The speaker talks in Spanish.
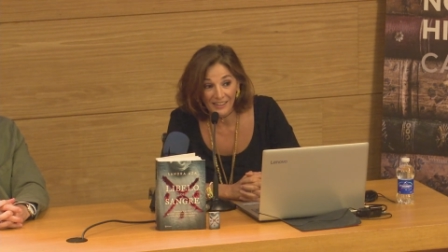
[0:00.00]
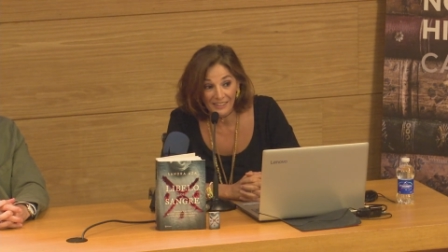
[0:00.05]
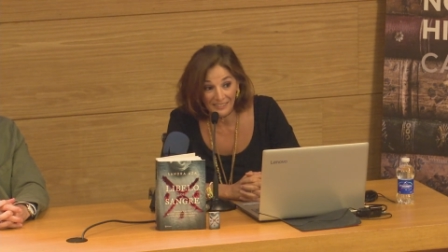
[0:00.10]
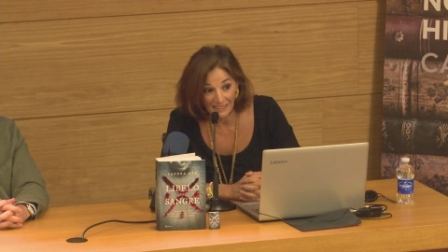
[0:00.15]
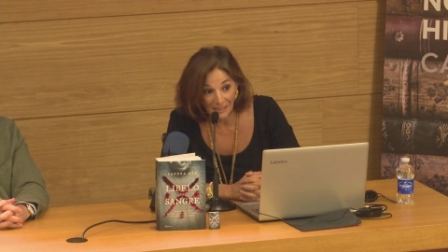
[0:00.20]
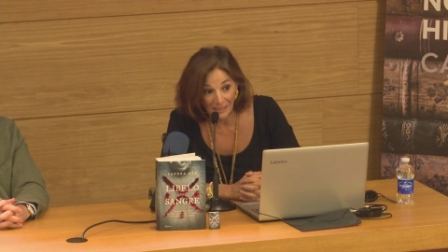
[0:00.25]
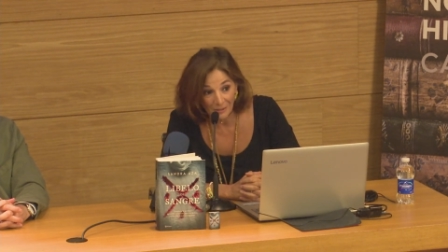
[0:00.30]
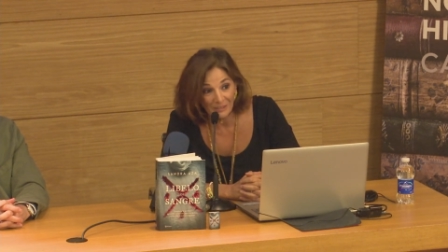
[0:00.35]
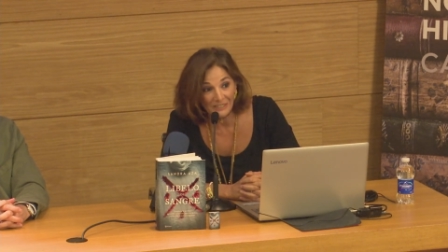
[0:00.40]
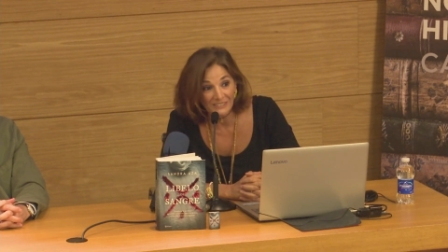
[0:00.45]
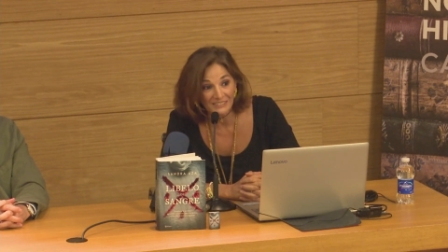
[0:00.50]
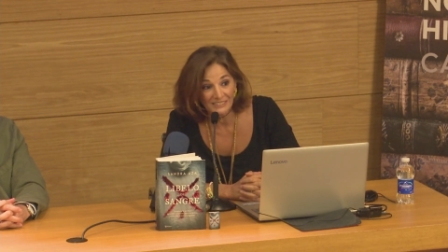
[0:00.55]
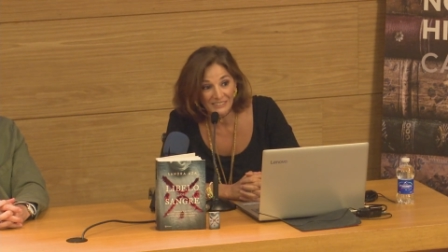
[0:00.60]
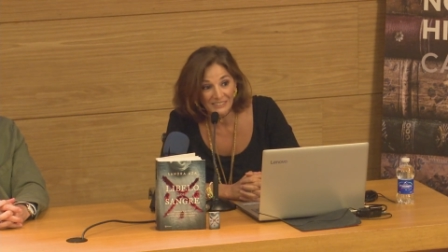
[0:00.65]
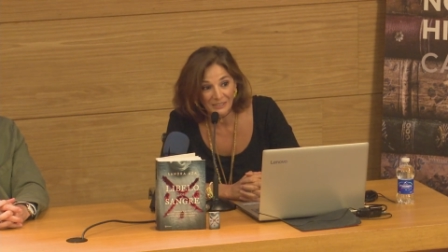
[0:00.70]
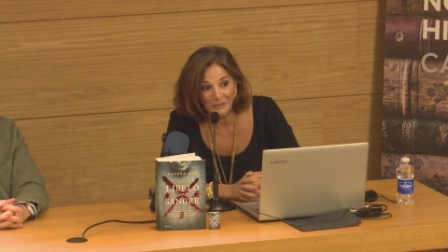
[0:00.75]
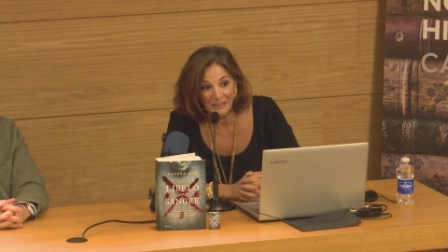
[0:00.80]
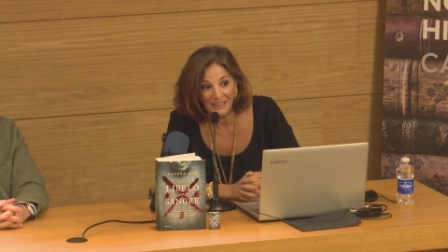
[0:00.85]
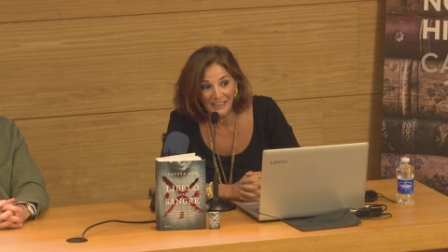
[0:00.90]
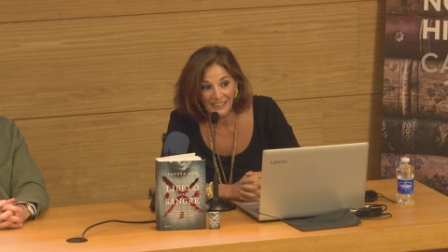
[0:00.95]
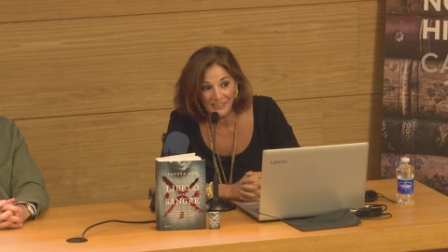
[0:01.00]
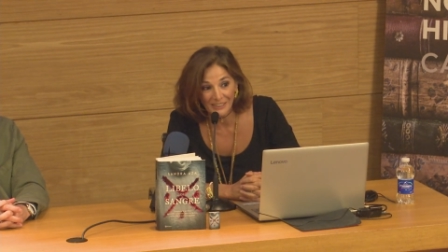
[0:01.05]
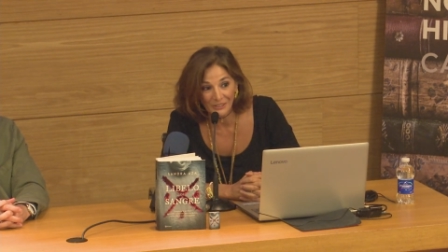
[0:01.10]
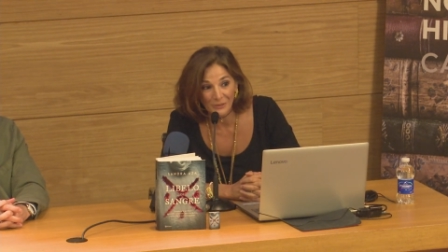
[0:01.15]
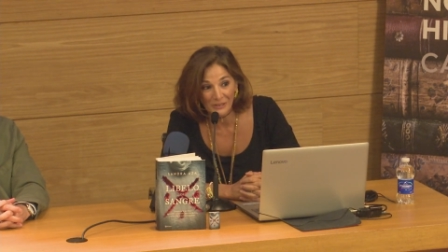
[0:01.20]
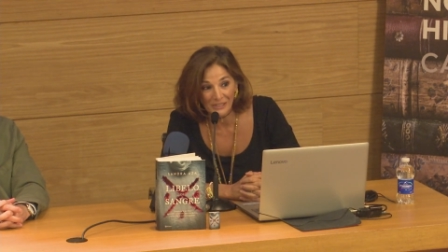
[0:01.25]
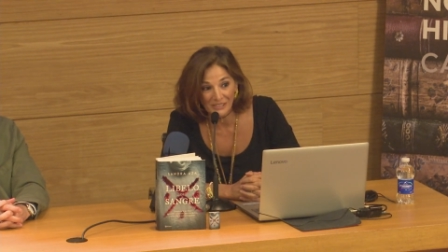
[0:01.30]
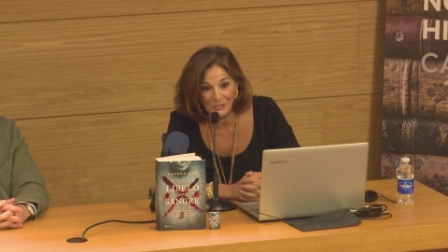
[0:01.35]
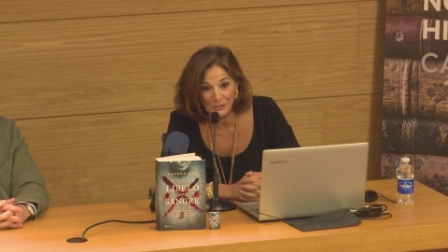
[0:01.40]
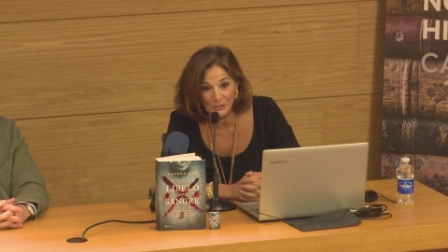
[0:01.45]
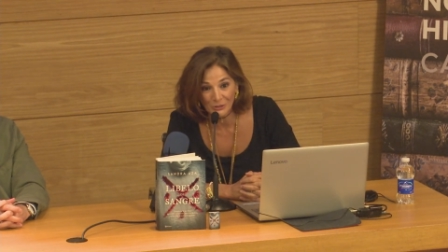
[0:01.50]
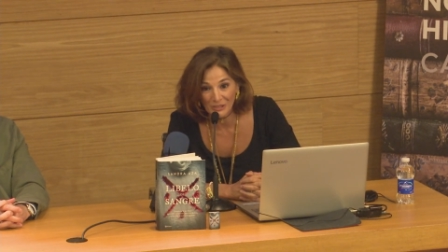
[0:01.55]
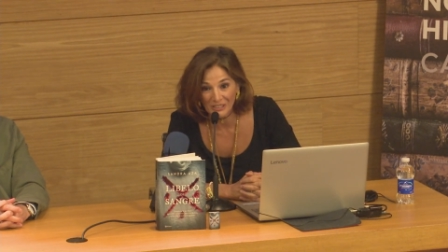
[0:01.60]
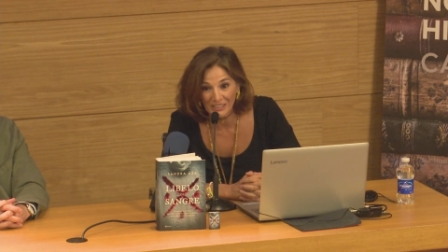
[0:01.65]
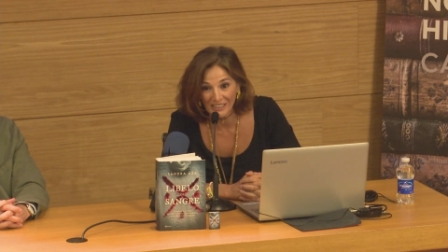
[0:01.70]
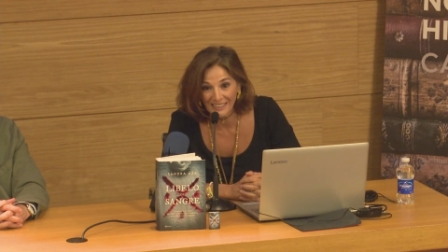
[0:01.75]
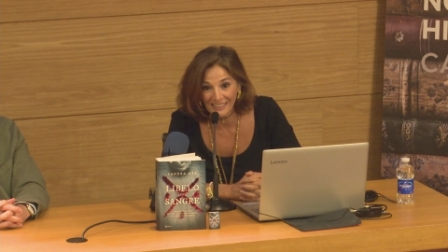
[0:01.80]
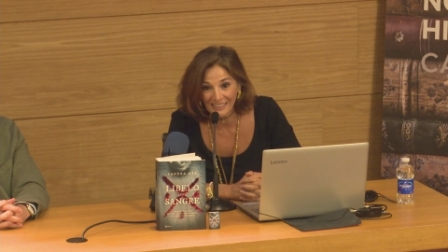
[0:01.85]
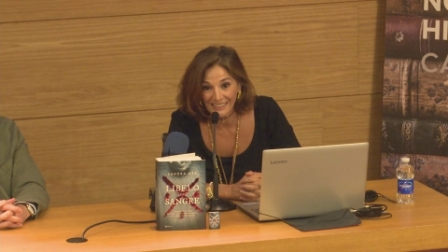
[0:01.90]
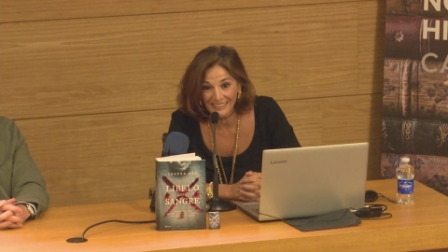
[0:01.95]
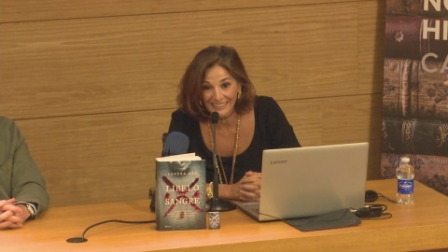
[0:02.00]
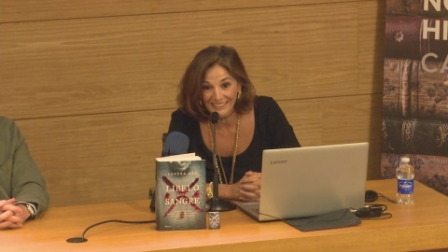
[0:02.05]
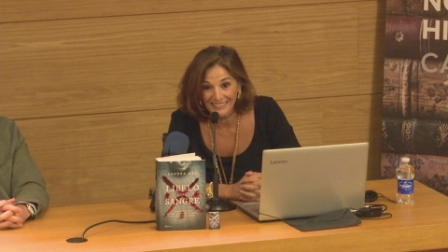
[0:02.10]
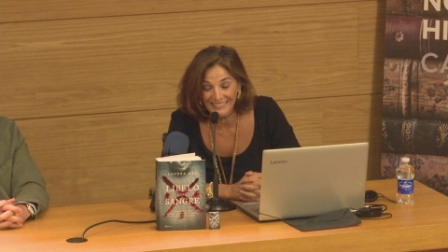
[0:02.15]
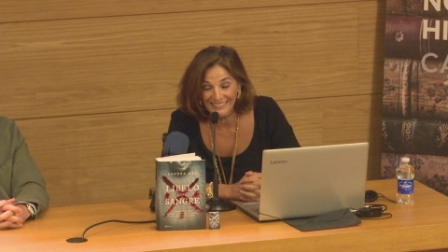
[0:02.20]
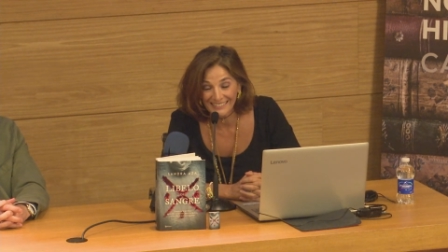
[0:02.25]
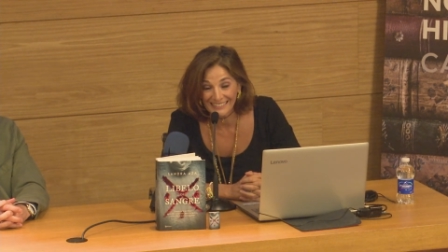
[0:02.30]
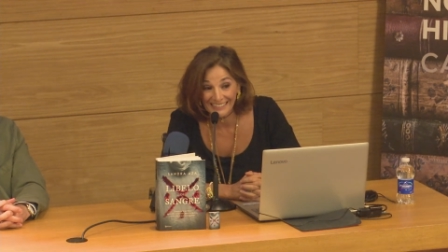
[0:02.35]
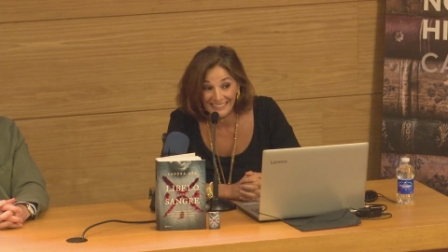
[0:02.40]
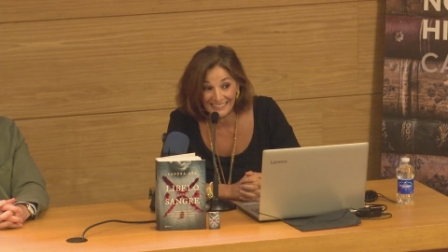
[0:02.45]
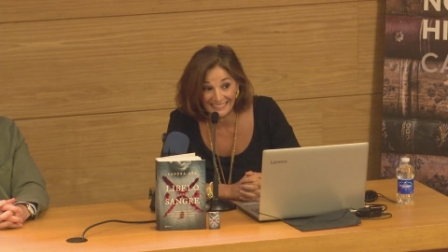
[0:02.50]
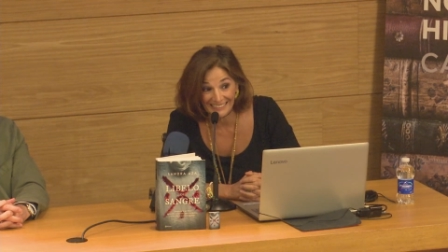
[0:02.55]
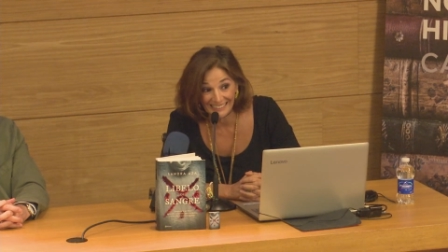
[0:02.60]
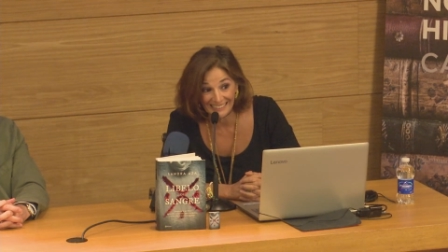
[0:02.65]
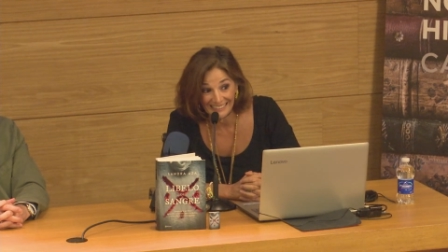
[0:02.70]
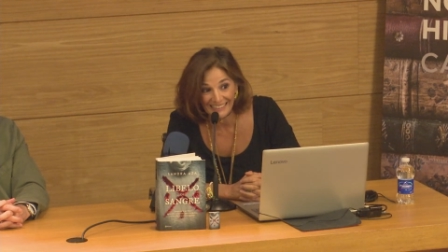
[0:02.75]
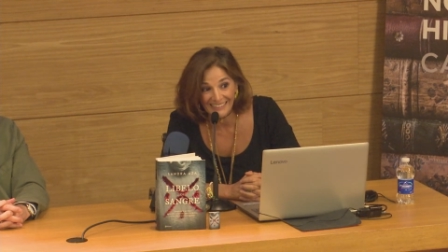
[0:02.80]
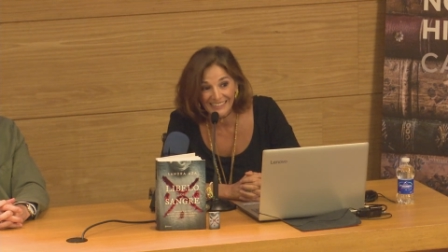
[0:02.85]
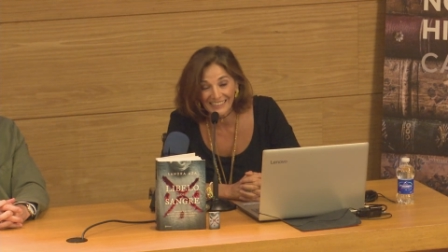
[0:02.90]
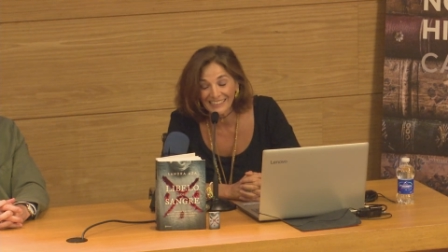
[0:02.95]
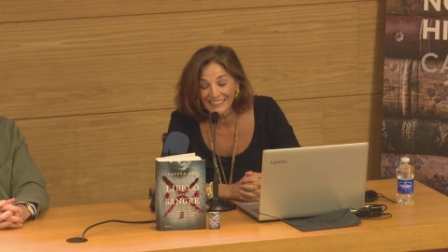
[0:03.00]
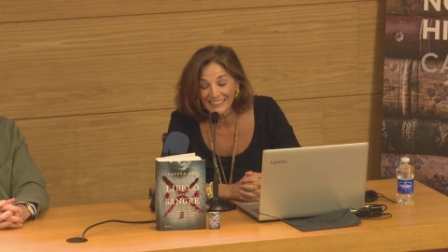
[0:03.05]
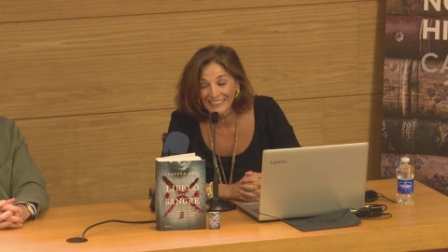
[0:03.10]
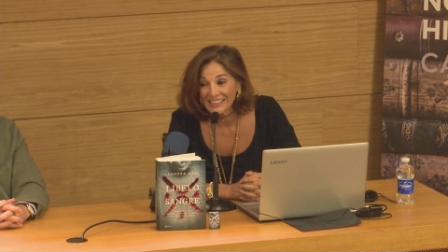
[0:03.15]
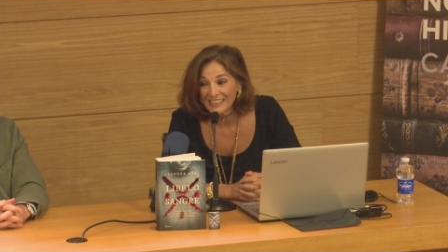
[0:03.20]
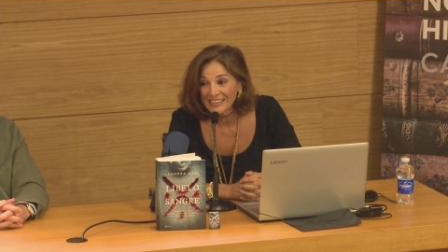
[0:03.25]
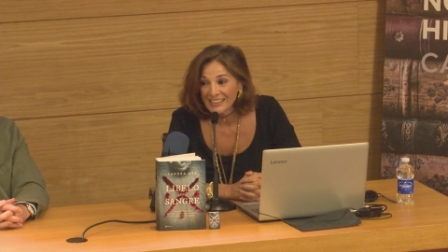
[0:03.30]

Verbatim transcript: certamen Semana de Novela Histórica de, Cartagena